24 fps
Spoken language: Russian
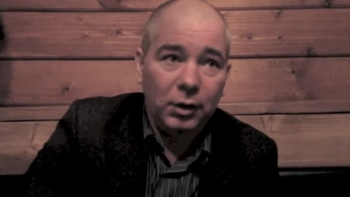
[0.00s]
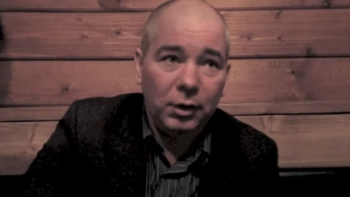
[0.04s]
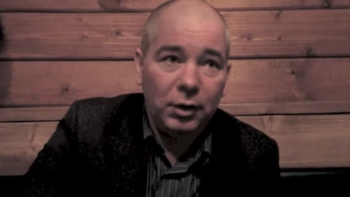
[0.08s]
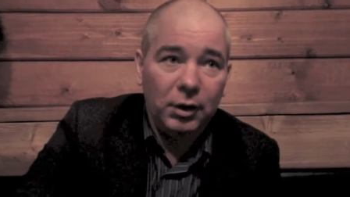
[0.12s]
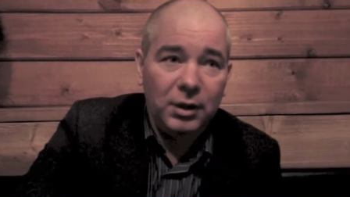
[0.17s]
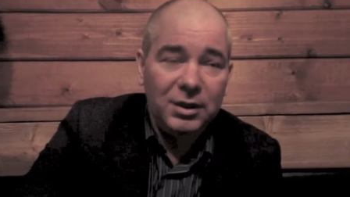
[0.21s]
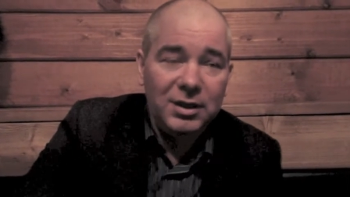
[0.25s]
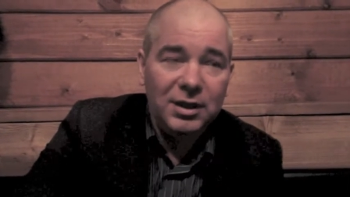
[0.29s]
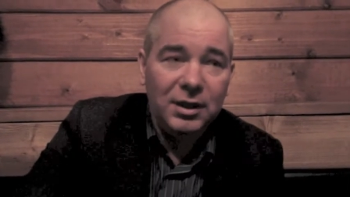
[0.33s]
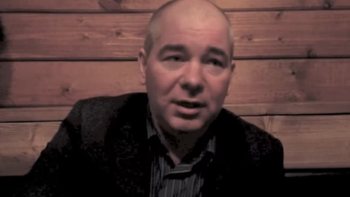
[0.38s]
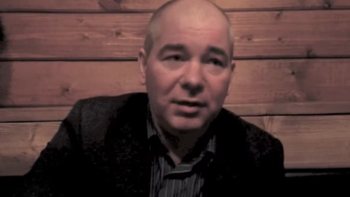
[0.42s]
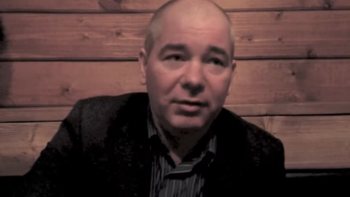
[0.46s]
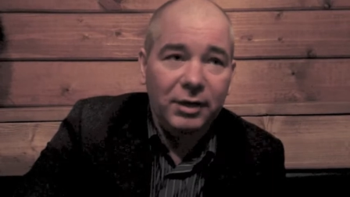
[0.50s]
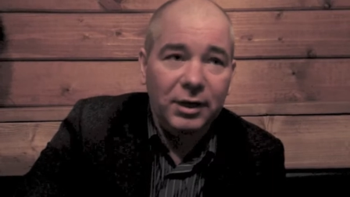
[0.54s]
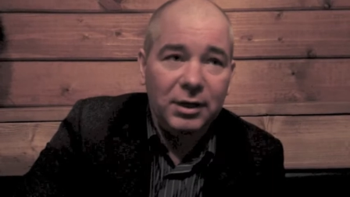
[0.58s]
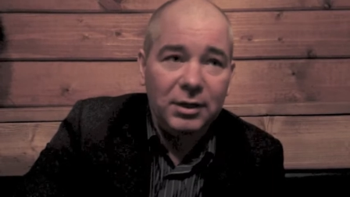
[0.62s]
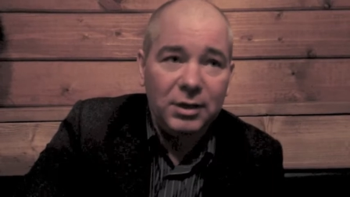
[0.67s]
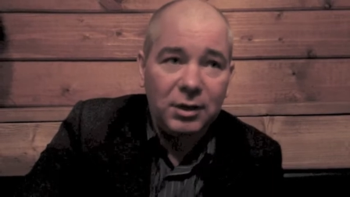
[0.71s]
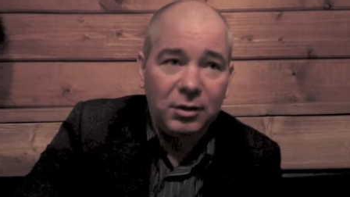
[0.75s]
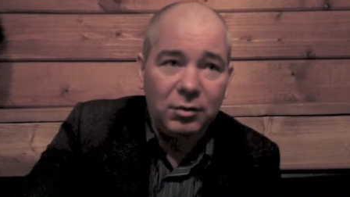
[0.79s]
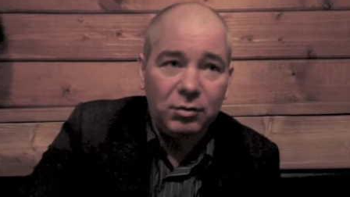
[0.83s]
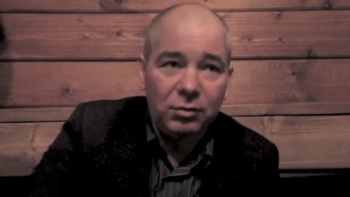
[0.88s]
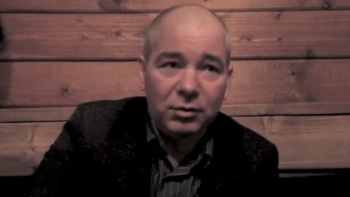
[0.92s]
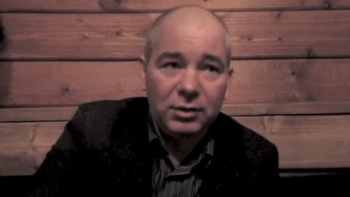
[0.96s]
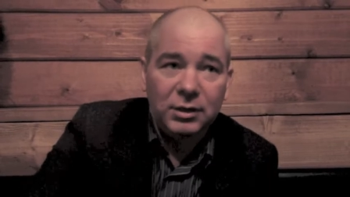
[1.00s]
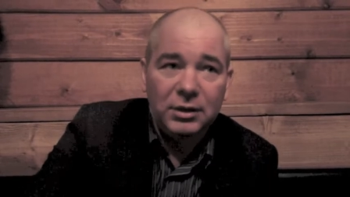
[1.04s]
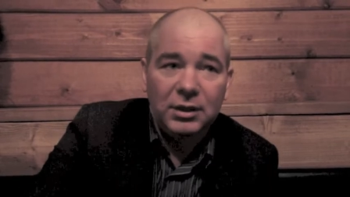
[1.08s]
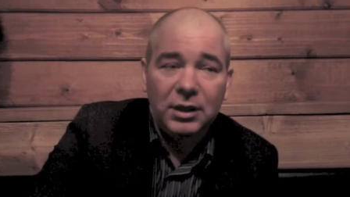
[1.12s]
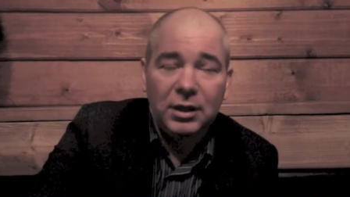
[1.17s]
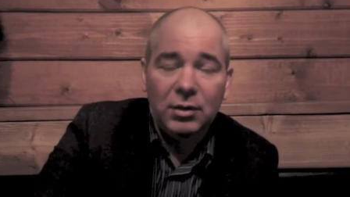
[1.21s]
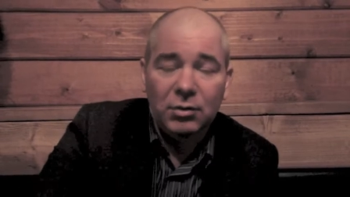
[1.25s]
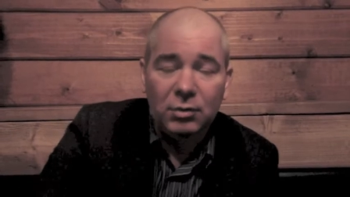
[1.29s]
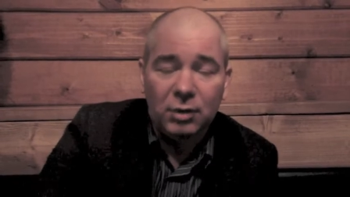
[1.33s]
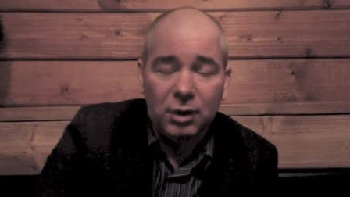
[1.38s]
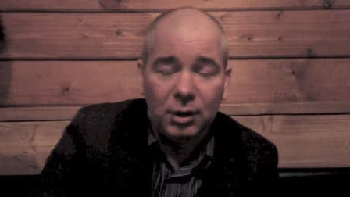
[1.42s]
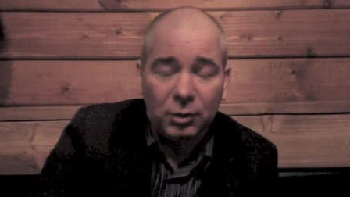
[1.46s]
если говорить о новых
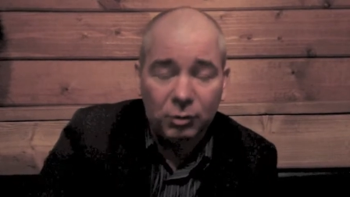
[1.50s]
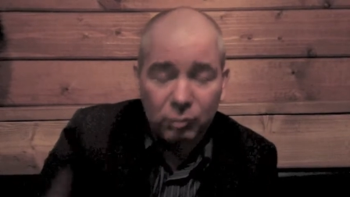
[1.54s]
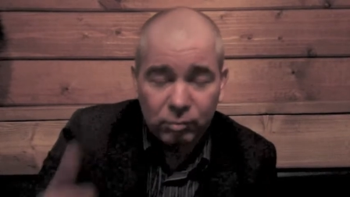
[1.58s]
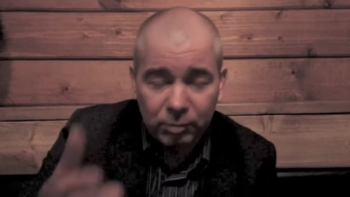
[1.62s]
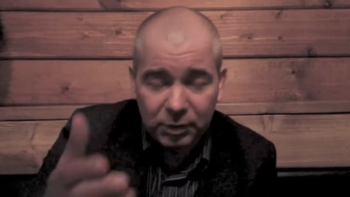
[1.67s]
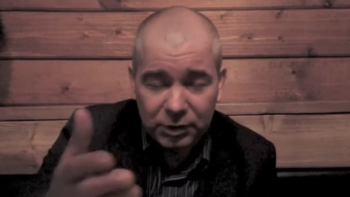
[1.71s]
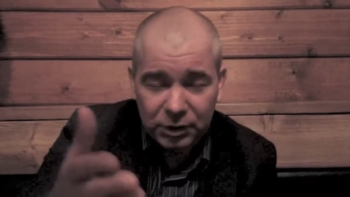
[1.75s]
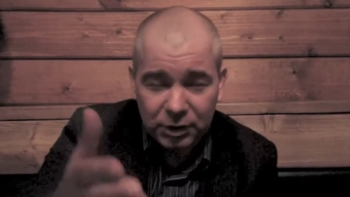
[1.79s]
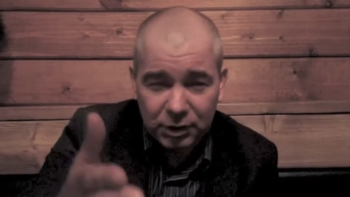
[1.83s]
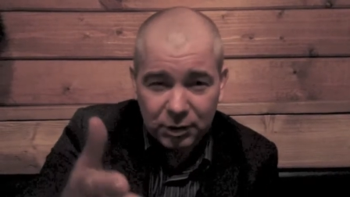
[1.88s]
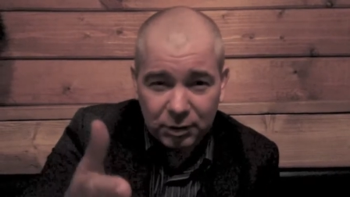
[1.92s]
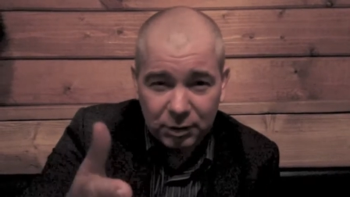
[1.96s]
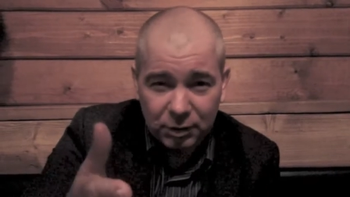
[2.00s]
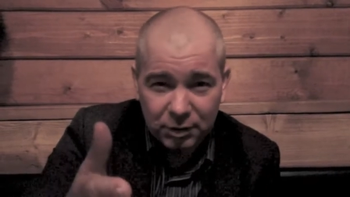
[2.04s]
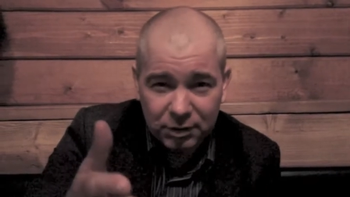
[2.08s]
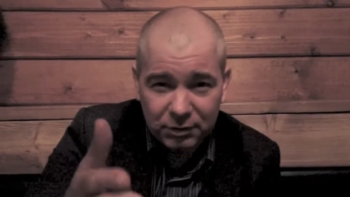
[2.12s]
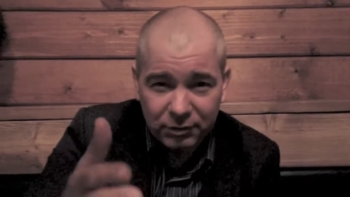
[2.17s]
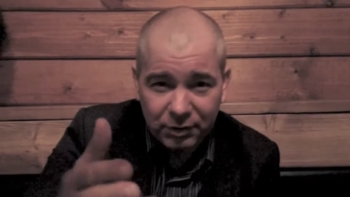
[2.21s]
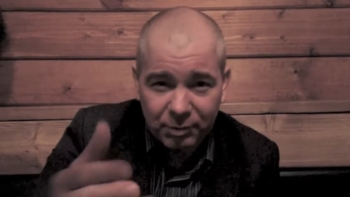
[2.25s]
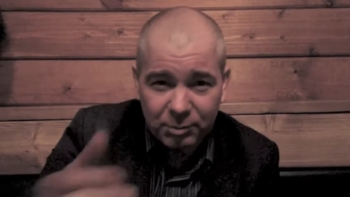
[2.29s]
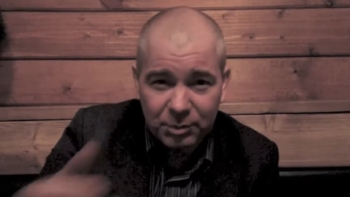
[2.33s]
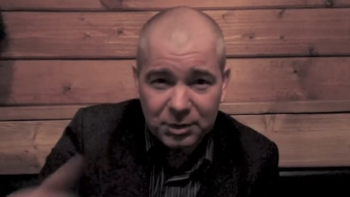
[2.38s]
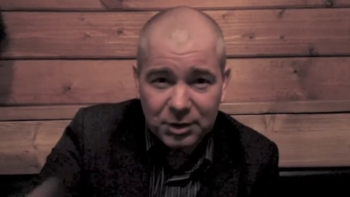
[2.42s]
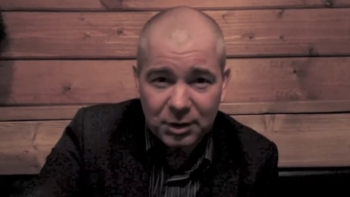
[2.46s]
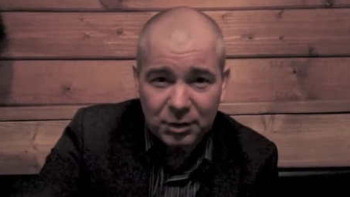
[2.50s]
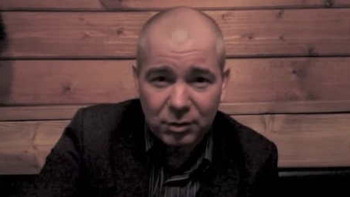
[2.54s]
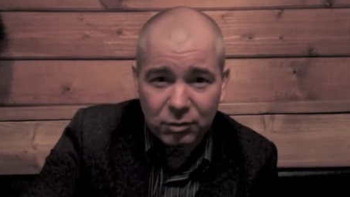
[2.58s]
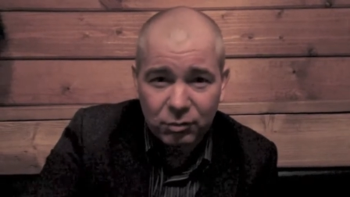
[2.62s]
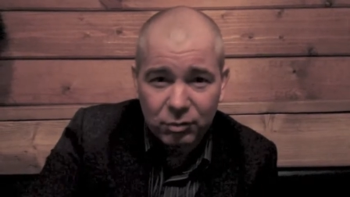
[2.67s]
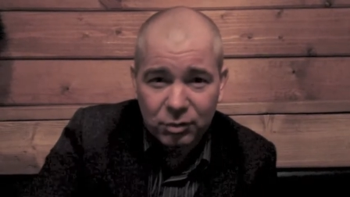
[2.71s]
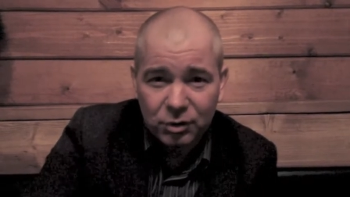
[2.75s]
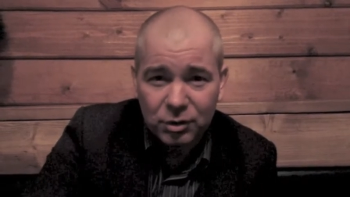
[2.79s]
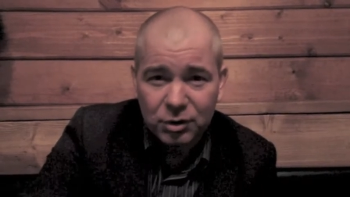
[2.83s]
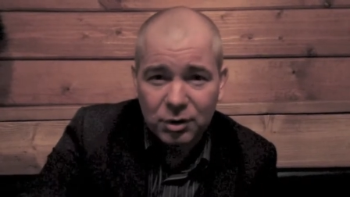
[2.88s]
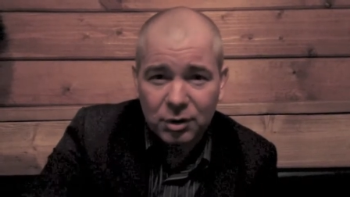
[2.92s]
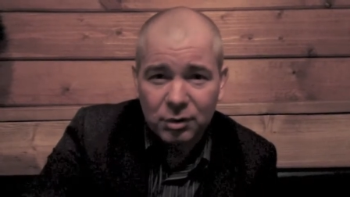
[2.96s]
технологиях, ну мы же с вами
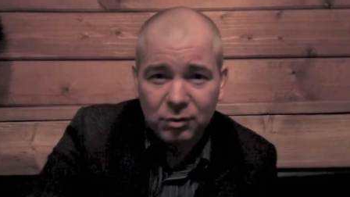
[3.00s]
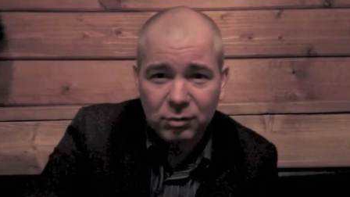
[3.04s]
сотрудничали,